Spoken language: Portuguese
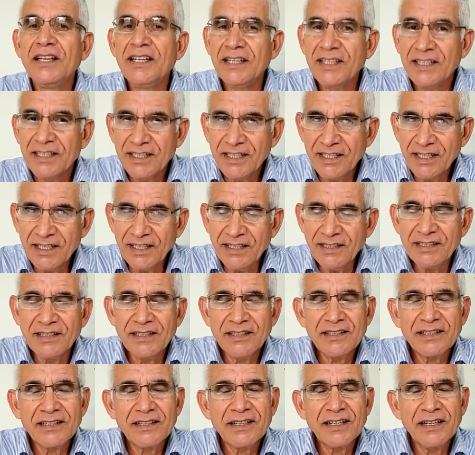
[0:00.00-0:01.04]
e
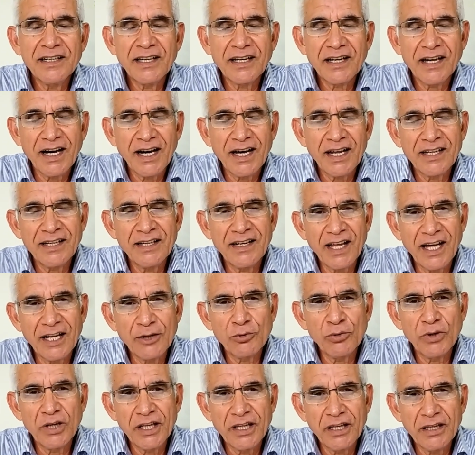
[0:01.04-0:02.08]
clicarem lá no
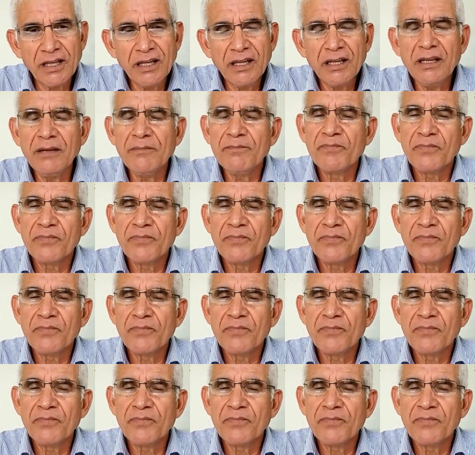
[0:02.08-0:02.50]
link